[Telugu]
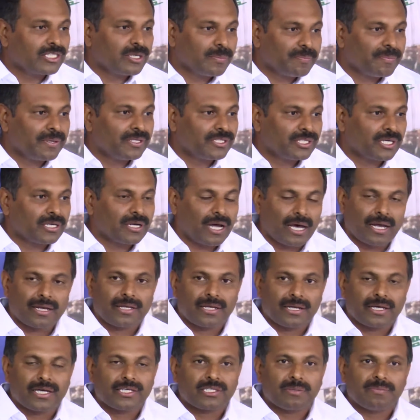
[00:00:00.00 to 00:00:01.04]
ద్వారా చెప్పించారు ఆయన
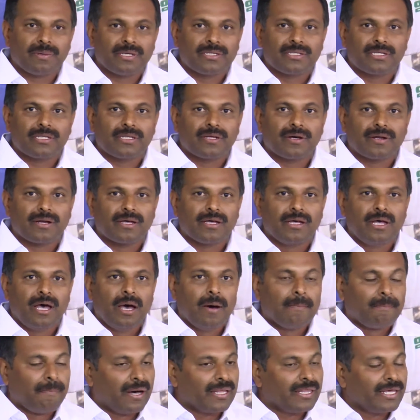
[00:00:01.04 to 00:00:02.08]
ఇరిగేషన్ మంత్రి ద్వారా
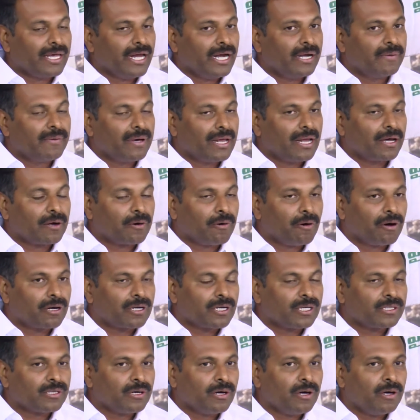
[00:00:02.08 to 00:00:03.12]
పదిహేడు వేల
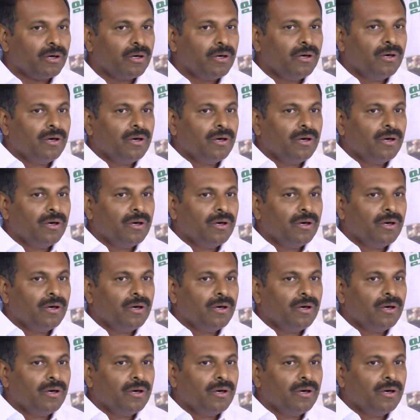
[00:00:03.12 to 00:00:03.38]
కోట్లతో